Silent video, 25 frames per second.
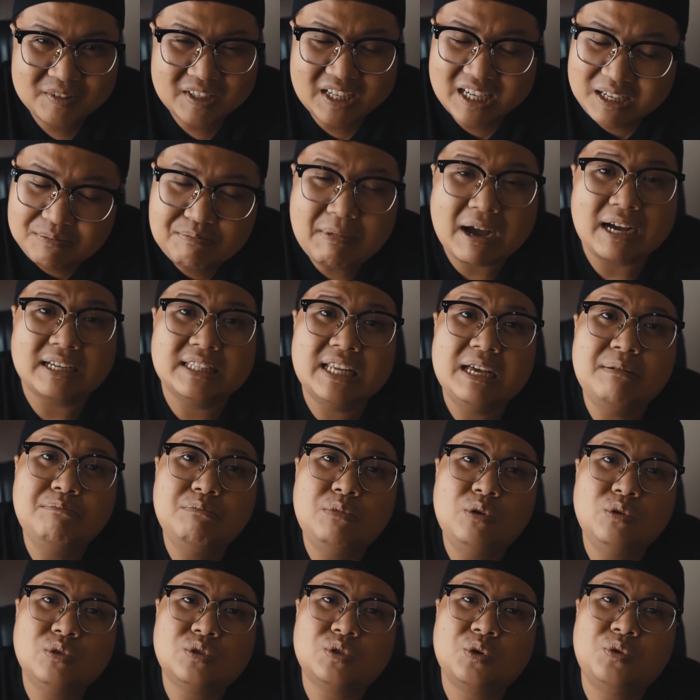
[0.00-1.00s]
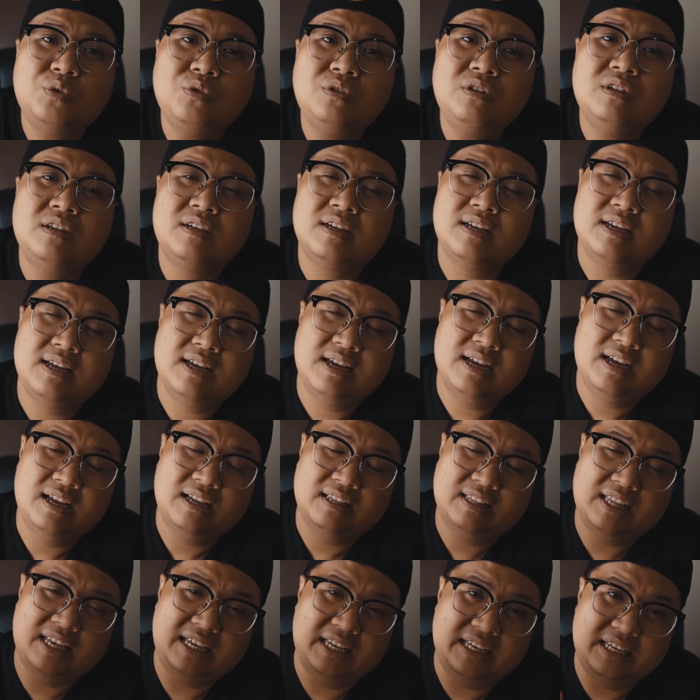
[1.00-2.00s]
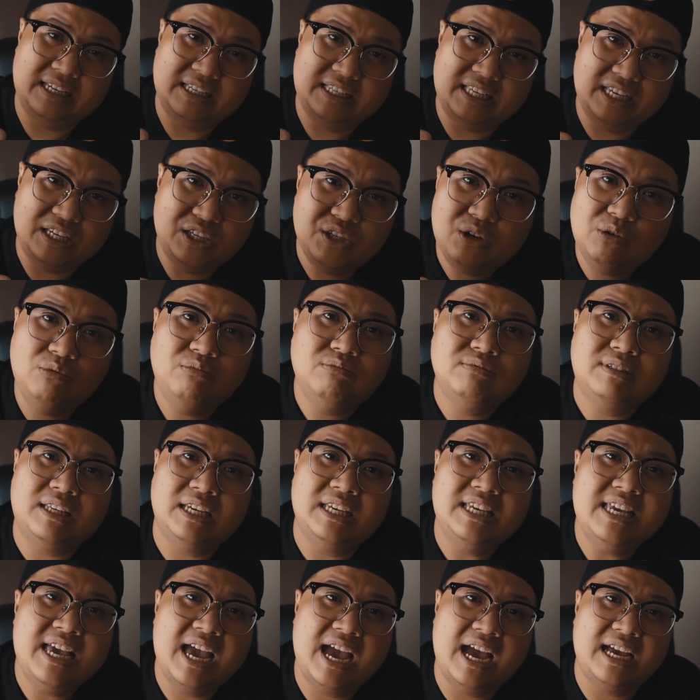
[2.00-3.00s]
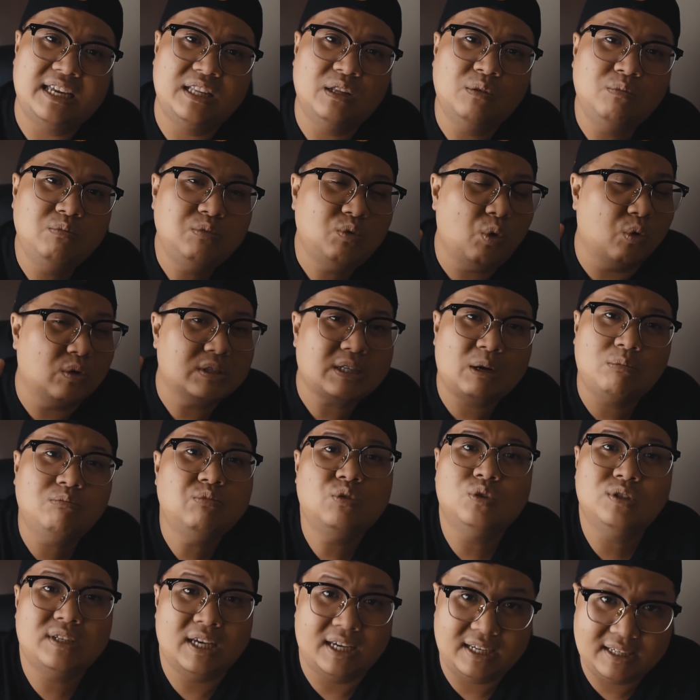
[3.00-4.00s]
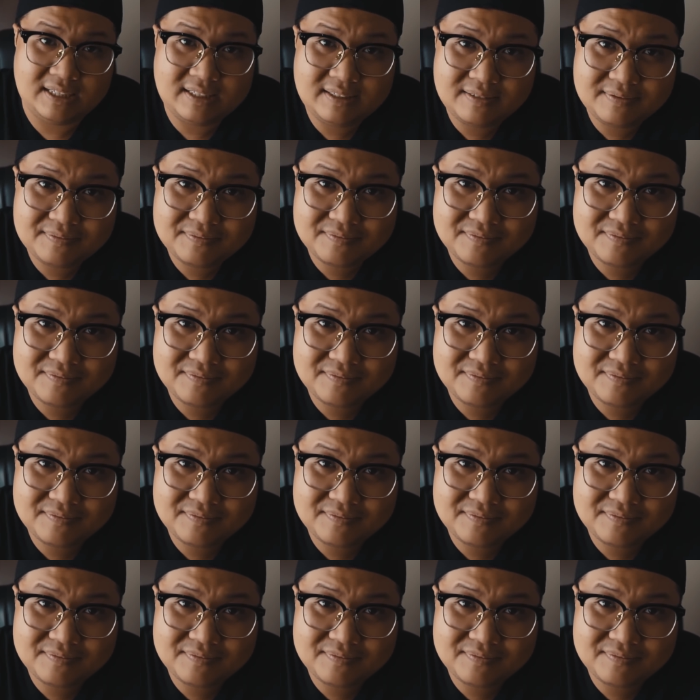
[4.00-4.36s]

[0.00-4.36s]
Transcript: khi màn đêm buông xuống thì chị dung chỉ về đúng cuộc sống của chị